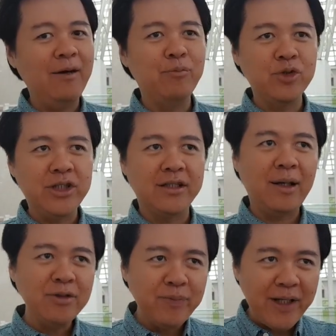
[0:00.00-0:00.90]
ang pusit.
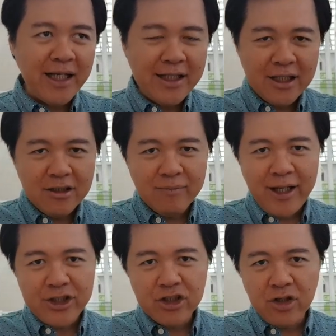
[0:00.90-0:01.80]
Tapos piliin din yung
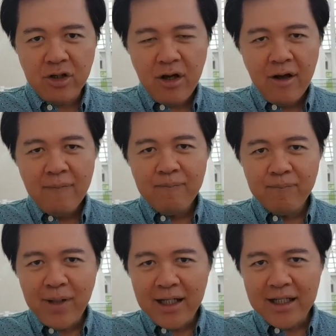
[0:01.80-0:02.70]
medyo
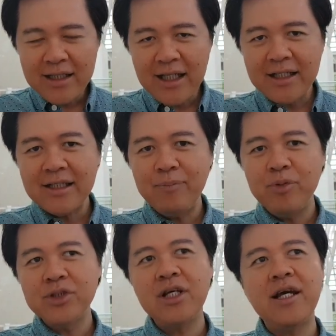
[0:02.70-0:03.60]
maliit-liit na
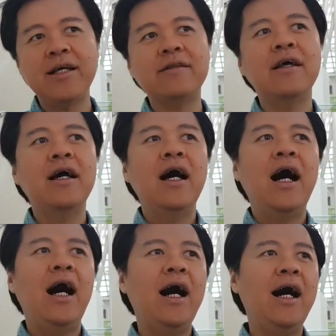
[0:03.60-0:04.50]
pusit.
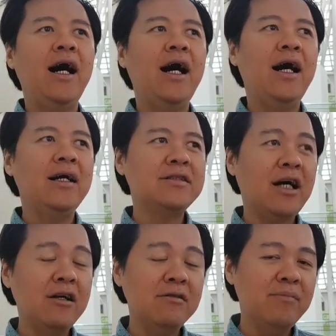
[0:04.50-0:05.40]
Uh,
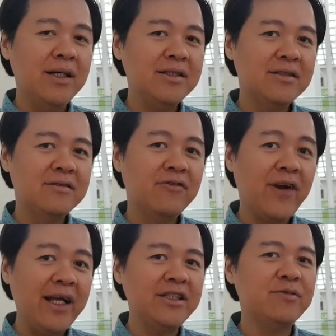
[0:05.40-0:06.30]
tsaka yung mas
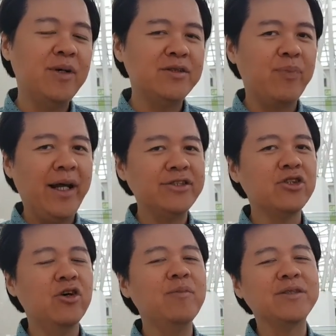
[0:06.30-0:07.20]
fresh, mas
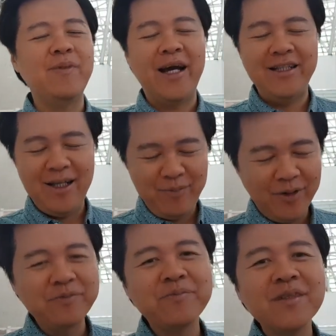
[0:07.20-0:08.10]
presko, mas maganda po.
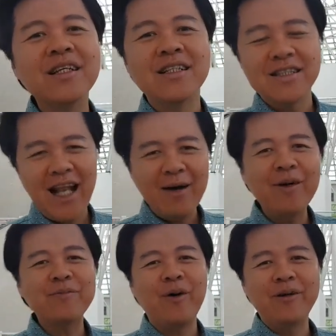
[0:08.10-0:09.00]

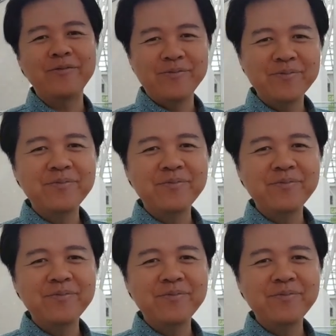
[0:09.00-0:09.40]
Salamat po.